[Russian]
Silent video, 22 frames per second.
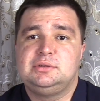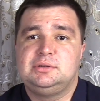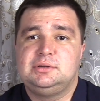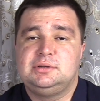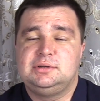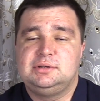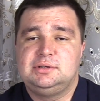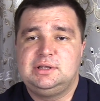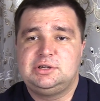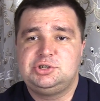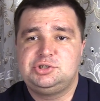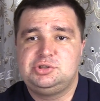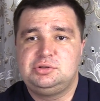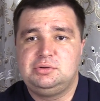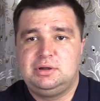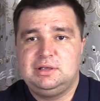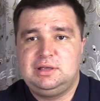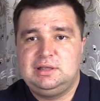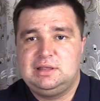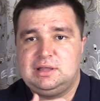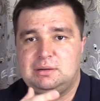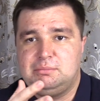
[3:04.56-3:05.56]
э, на что
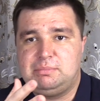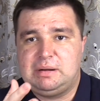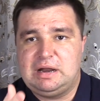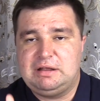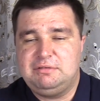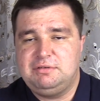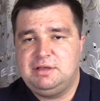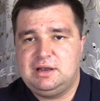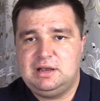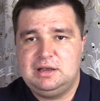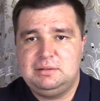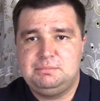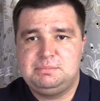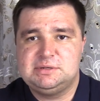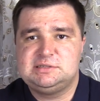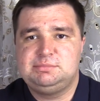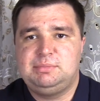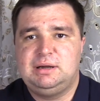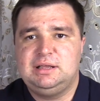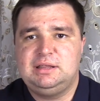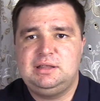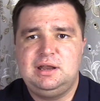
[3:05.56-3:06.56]
они там проверили,
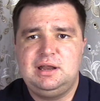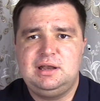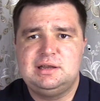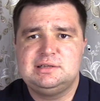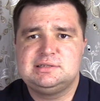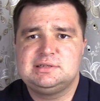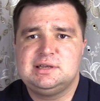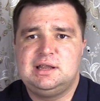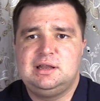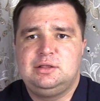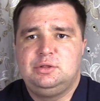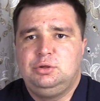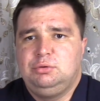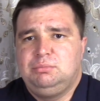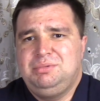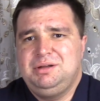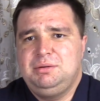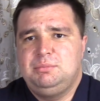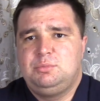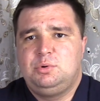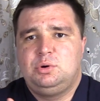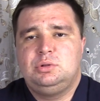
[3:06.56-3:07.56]
посмотрели и сказали, ну,
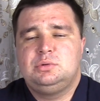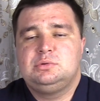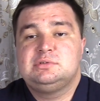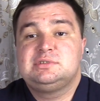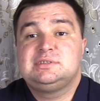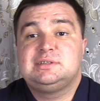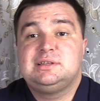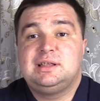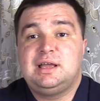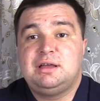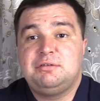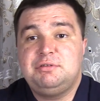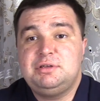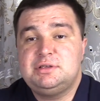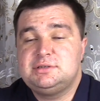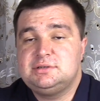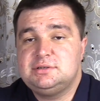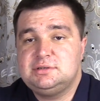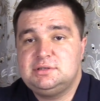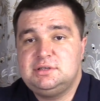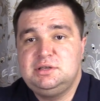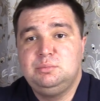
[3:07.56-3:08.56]
мы, мол,
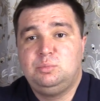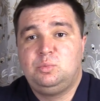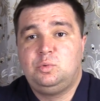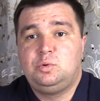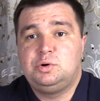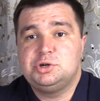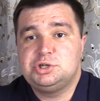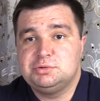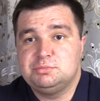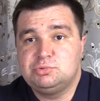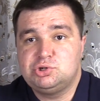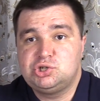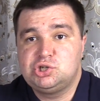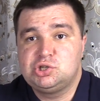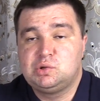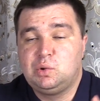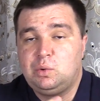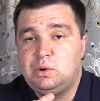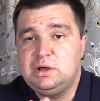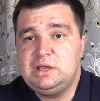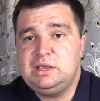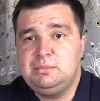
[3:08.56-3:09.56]
установить не можем,
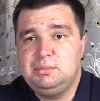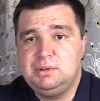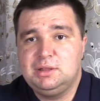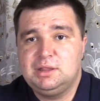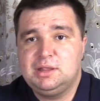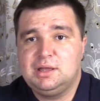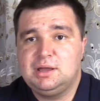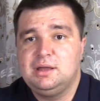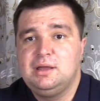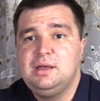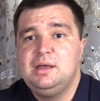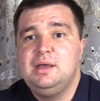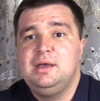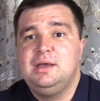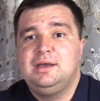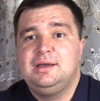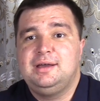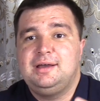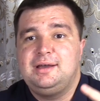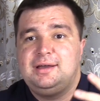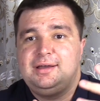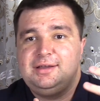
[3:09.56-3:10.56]
что именно
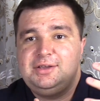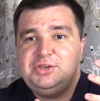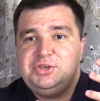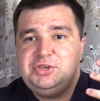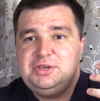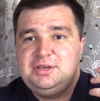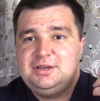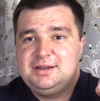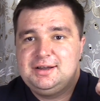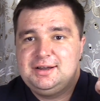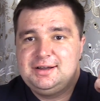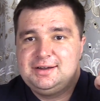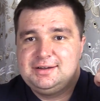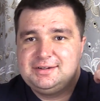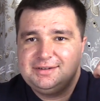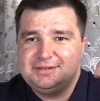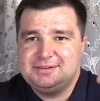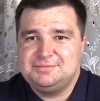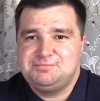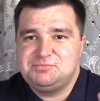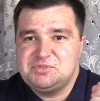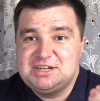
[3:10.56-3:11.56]
э, и
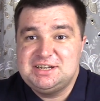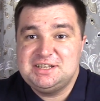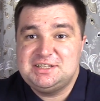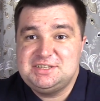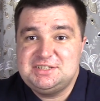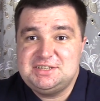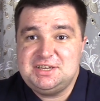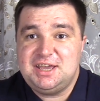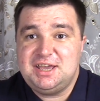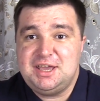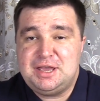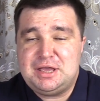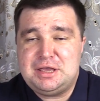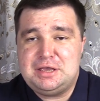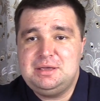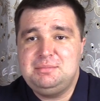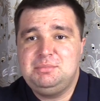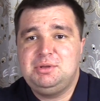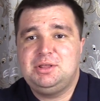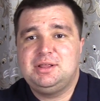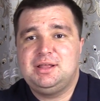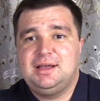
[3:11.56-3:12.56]
э, где
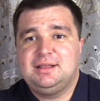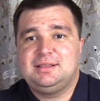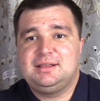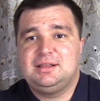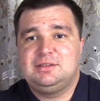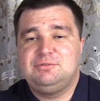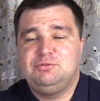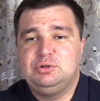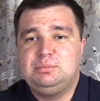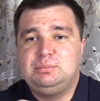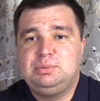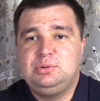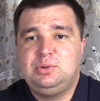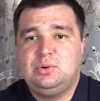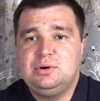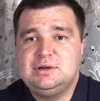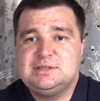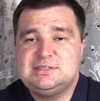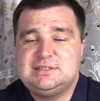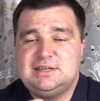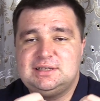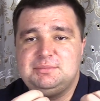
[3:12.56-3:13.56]
именно этот вот
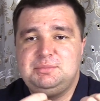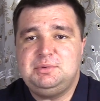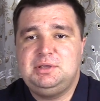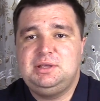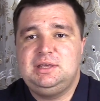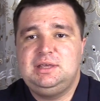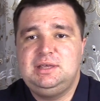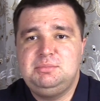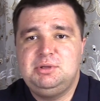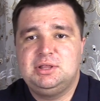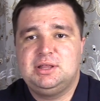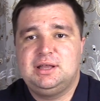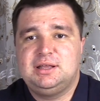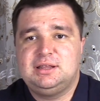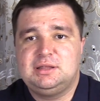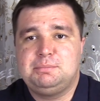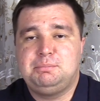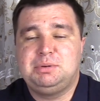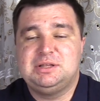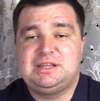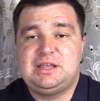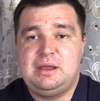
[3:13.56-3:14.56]
блок, где именно
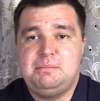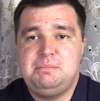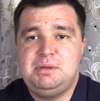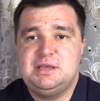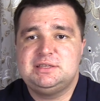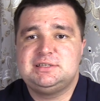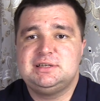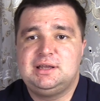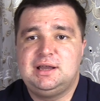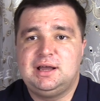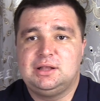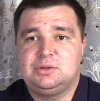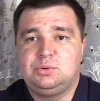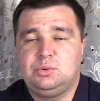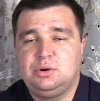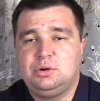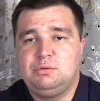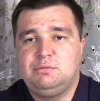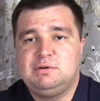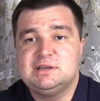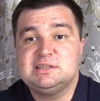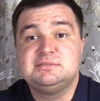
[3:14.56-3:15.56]
этот потребитель,
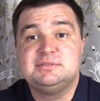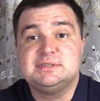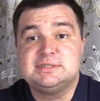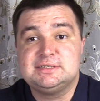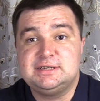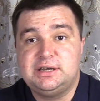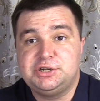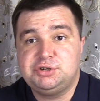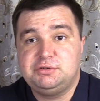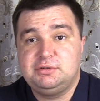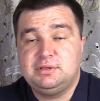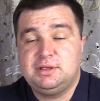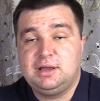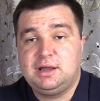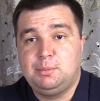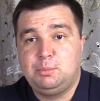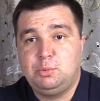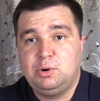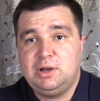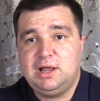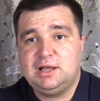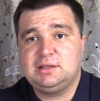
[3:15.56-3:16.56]
который у вас высаживает
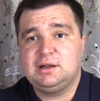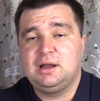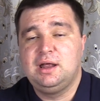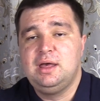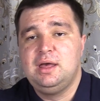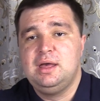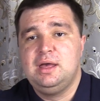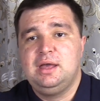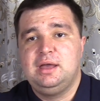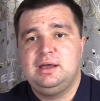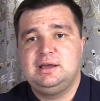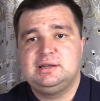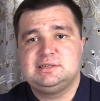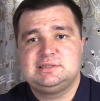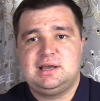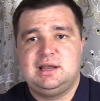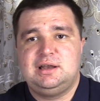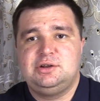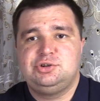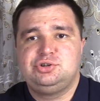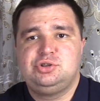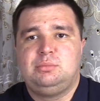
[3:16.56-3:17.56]
аккумулятор, и, говорит,
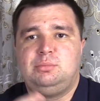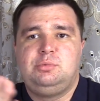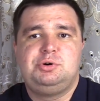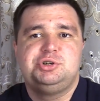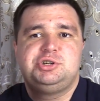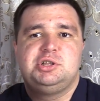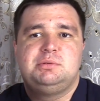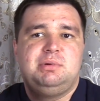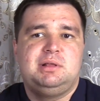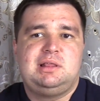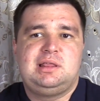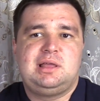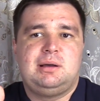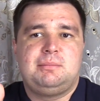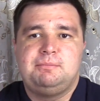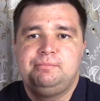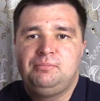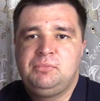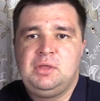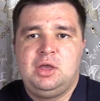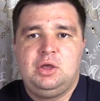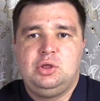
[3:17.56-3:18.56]
сказали, что может быть там